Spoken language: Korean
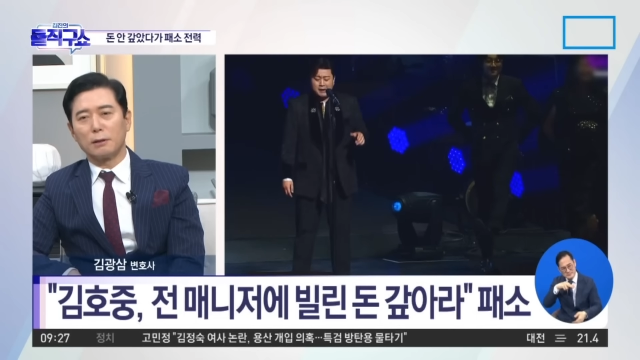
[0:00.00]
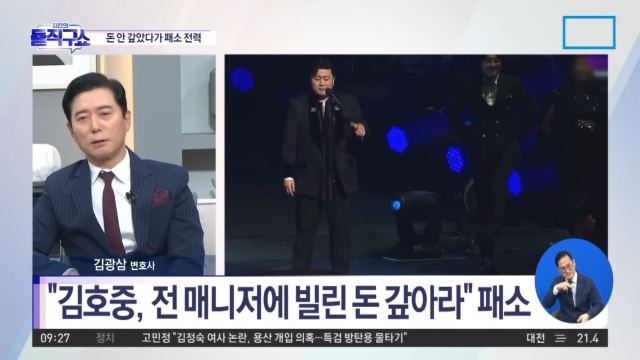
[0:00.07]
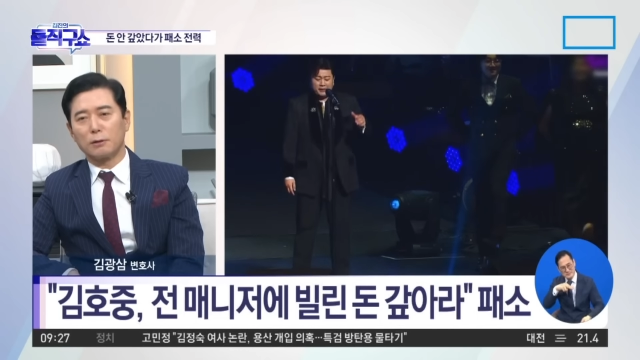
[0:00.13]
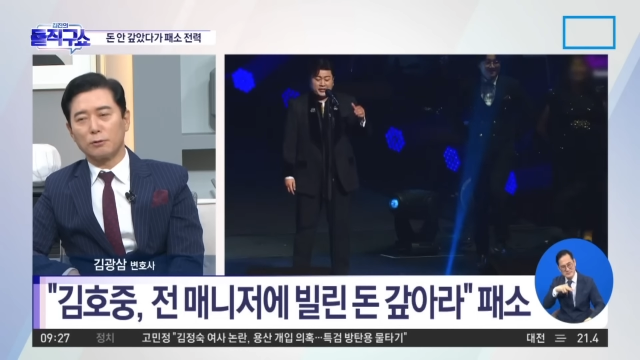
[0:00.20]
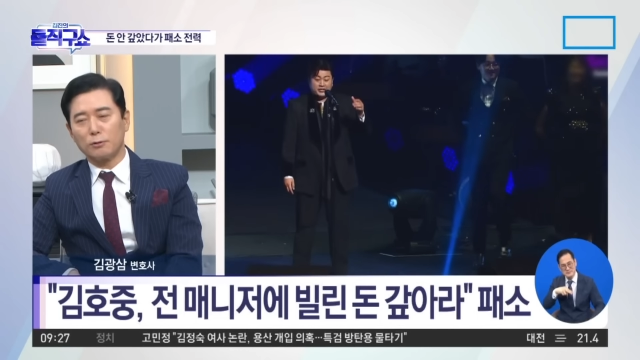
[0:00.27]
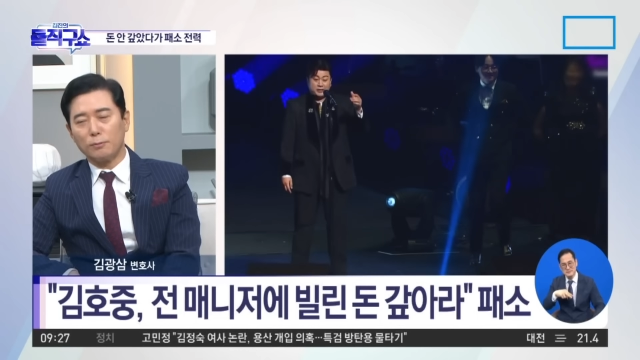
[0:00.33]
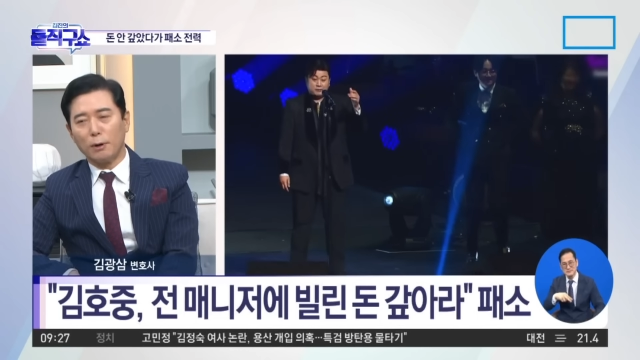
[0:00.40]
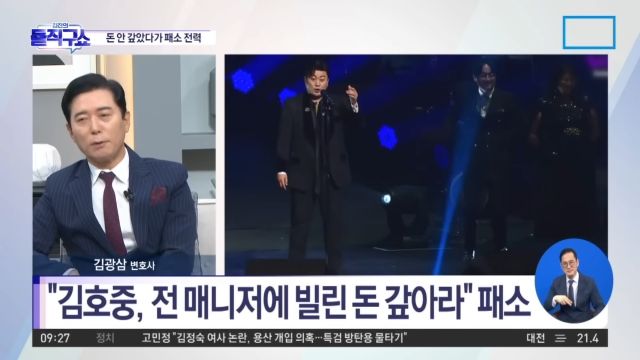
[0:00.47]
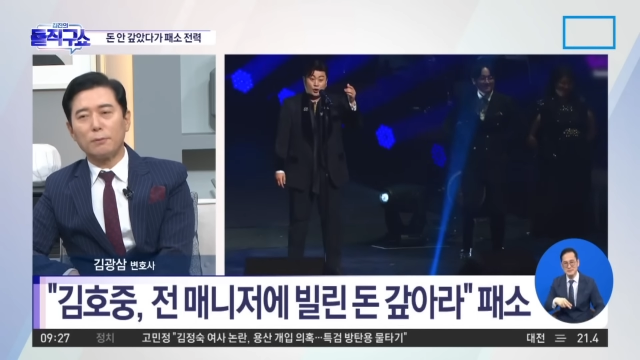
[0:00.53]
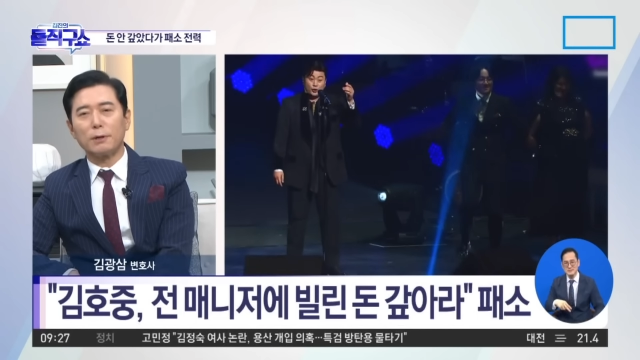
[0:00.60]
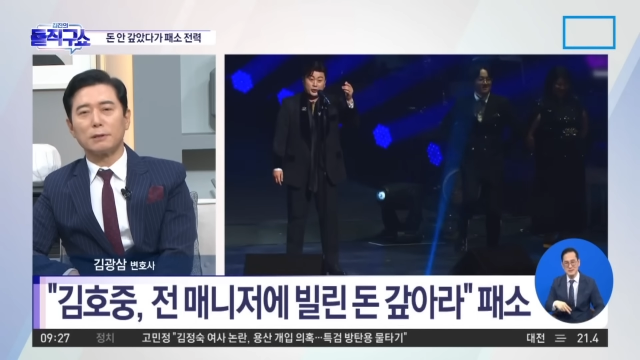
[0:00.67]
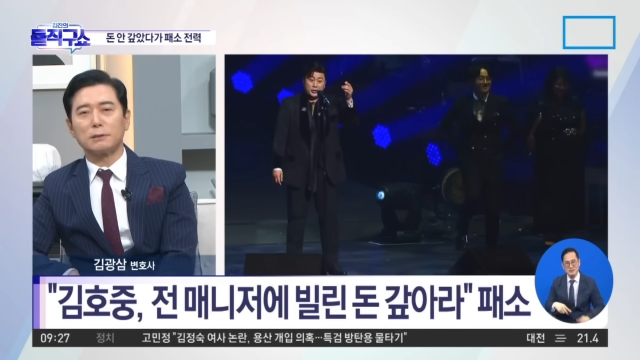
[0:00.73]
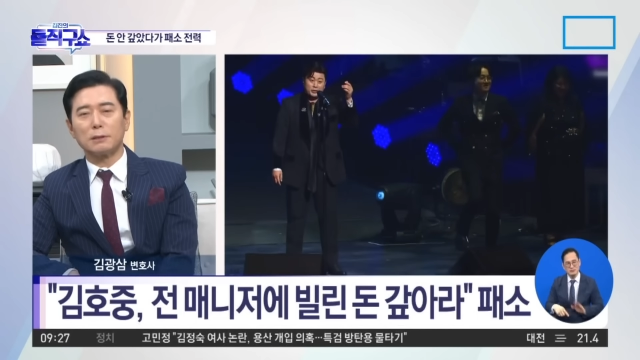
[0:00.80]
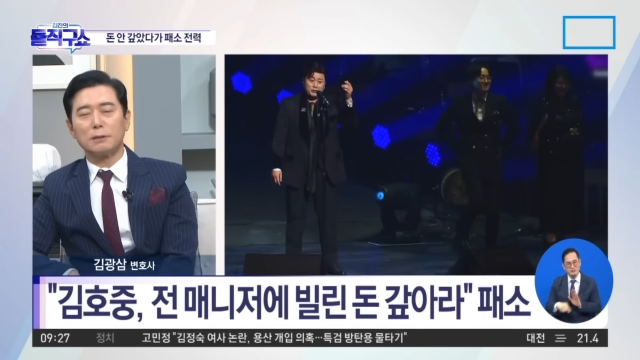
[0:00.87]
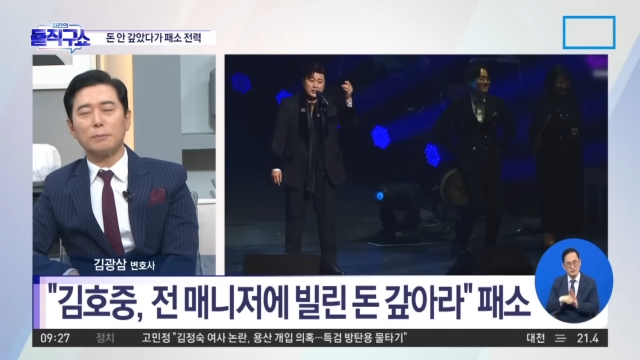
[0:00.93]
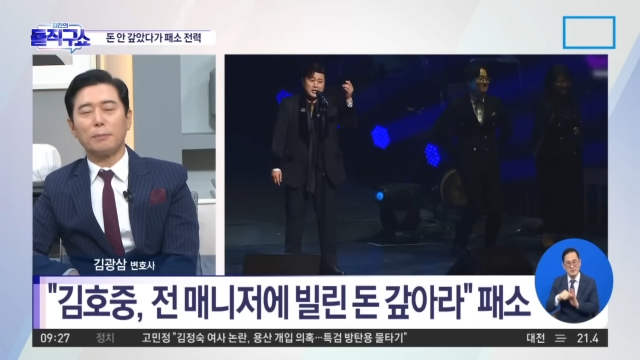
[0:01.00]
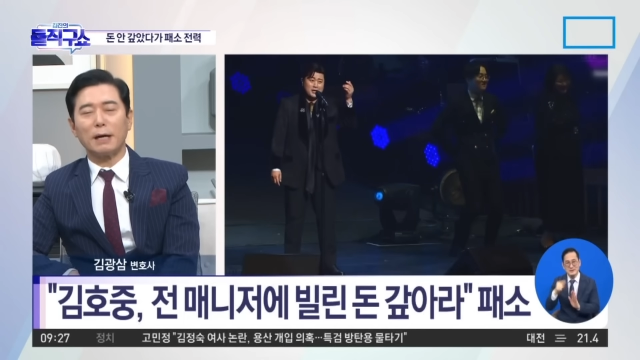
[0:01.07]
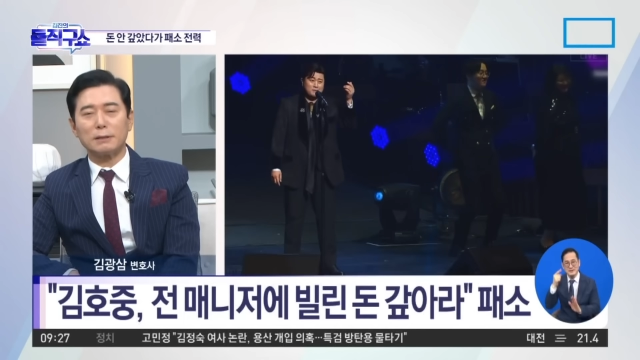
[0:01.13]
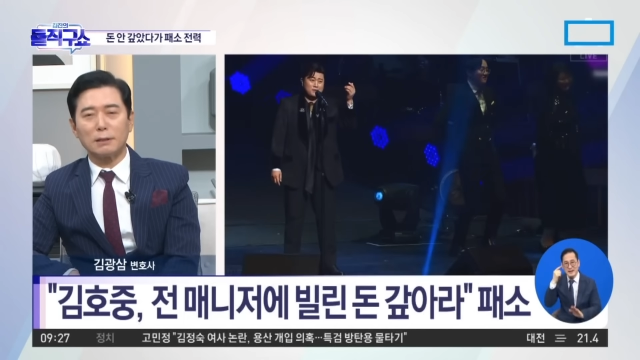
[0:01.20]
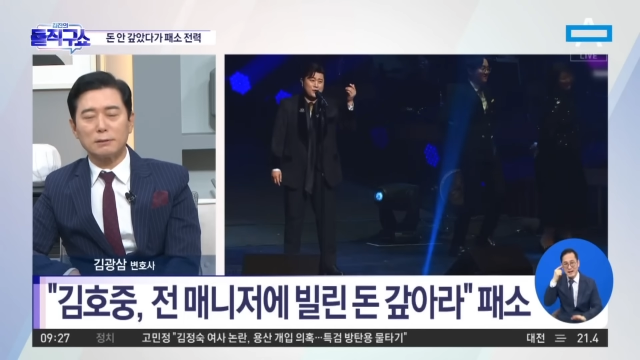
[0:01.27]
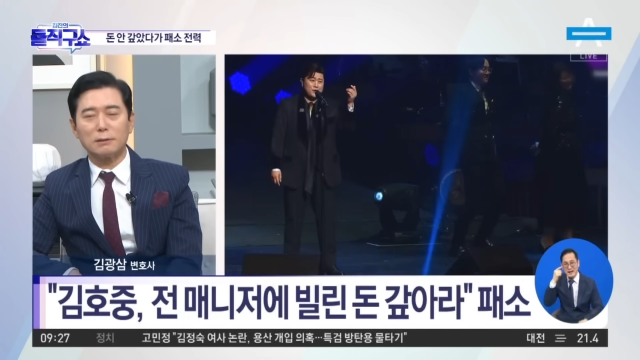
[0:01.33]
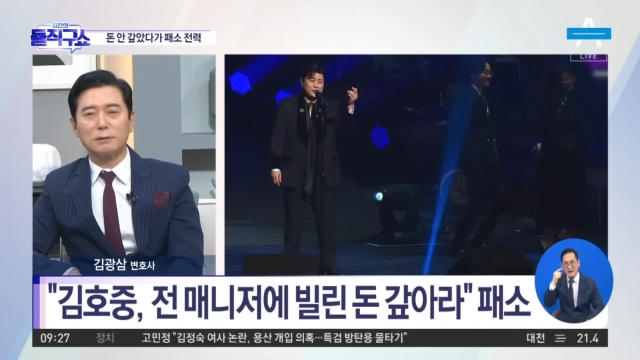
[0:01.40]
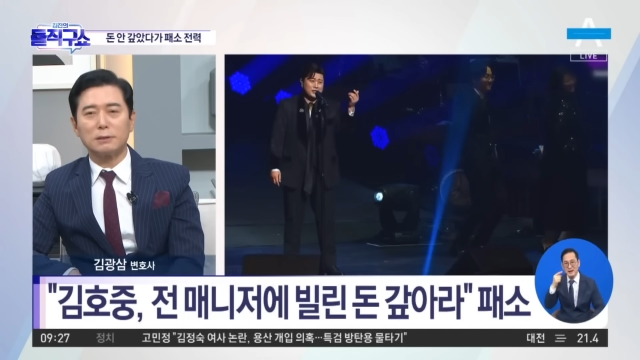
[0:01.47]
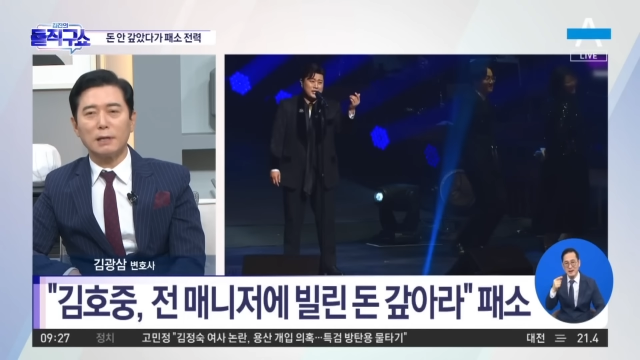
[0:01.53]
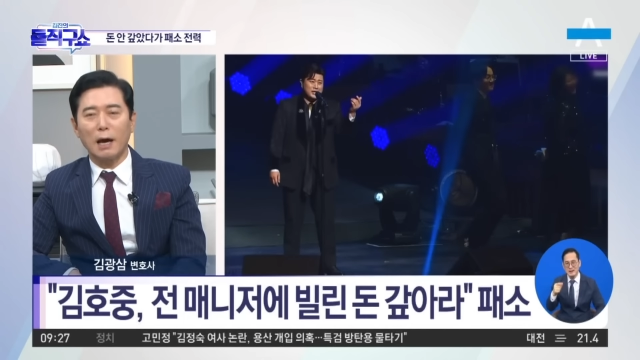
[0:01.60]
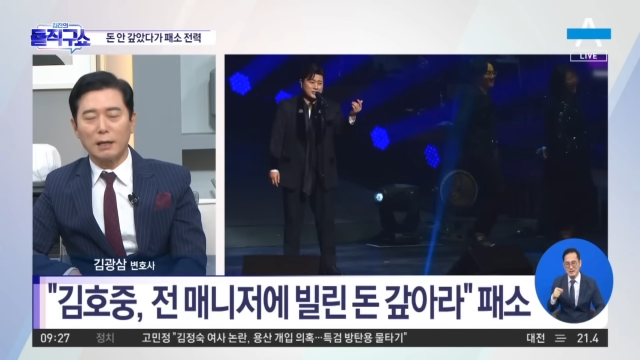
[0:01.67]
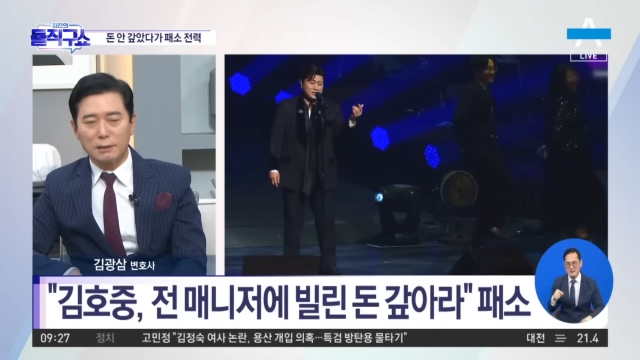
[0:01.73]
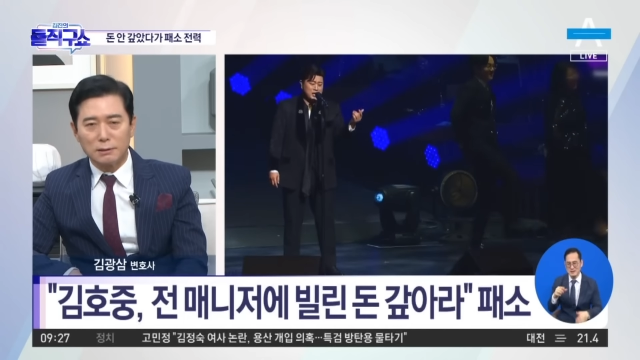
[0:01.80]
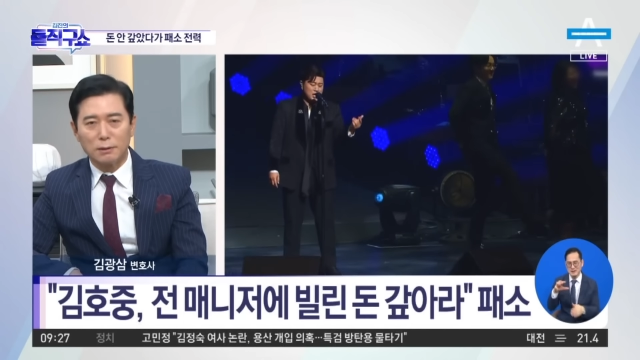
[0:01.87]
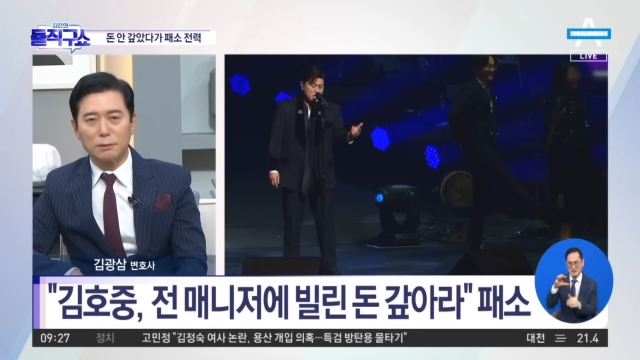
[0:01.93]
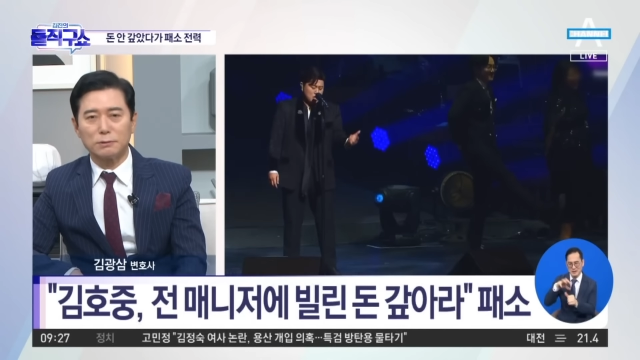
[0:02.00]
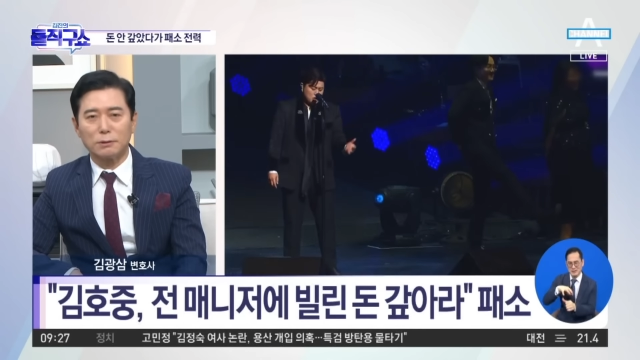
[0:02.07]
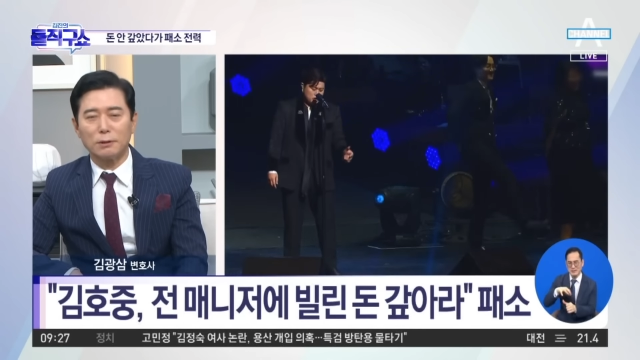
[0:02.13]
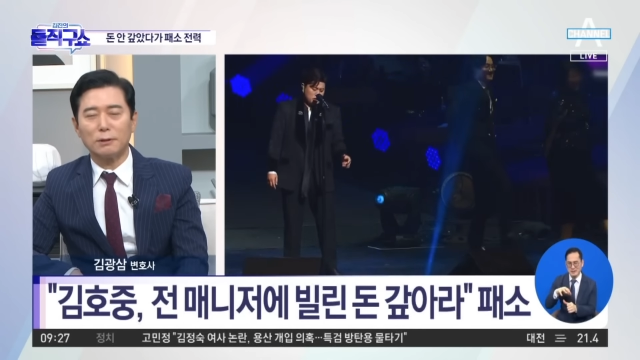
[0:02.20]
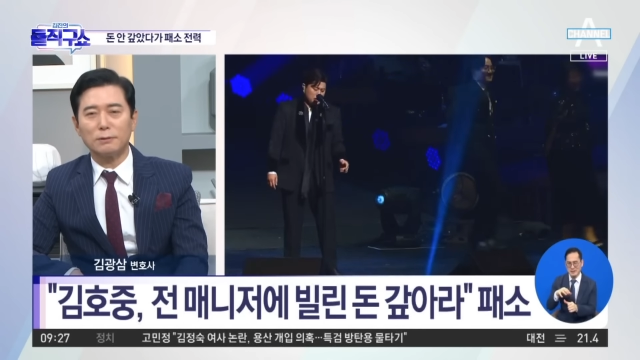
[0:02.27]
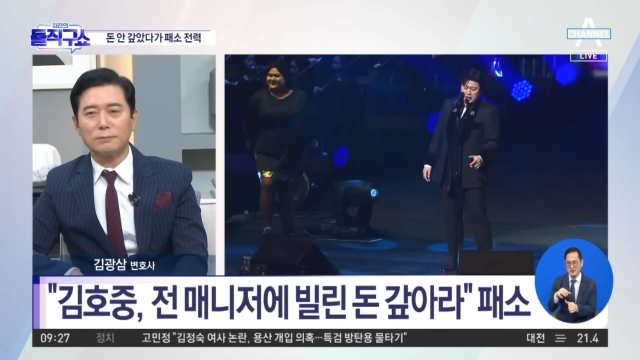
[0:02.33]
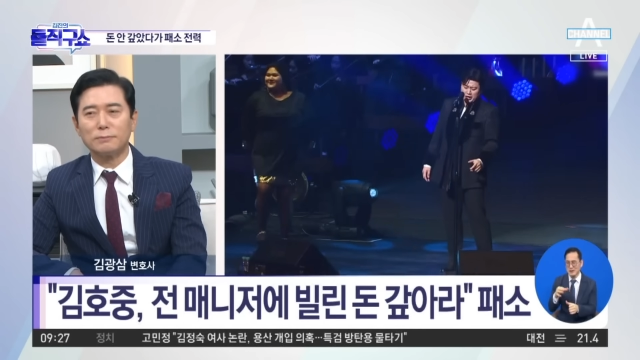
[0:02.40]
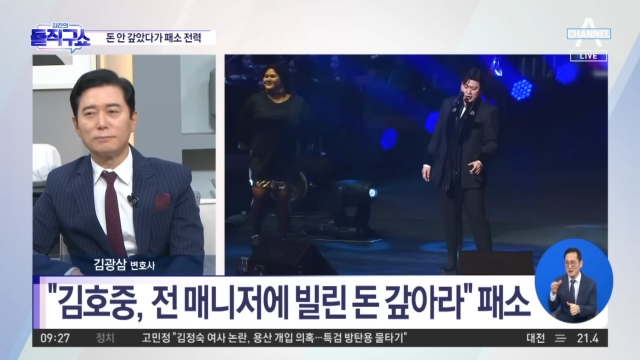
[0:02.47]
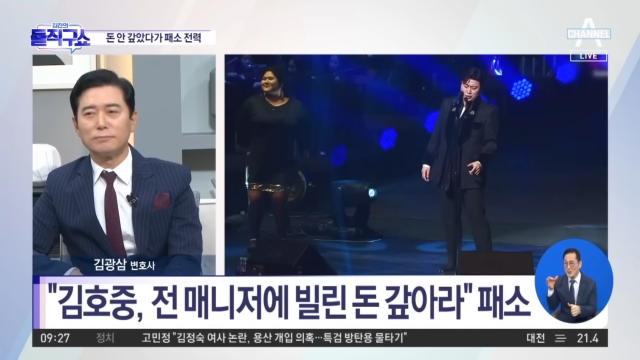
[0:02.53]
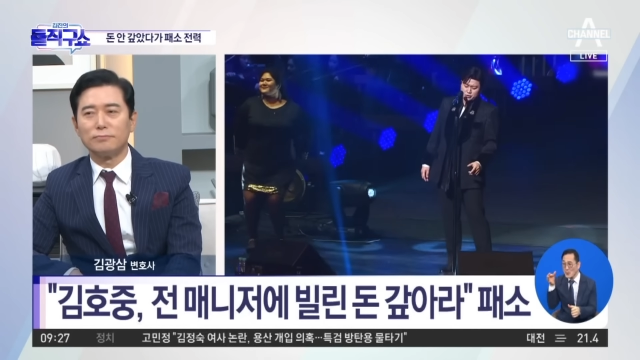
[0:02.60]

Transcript: 결국 법원에서는 받아들이지 않은 거죠.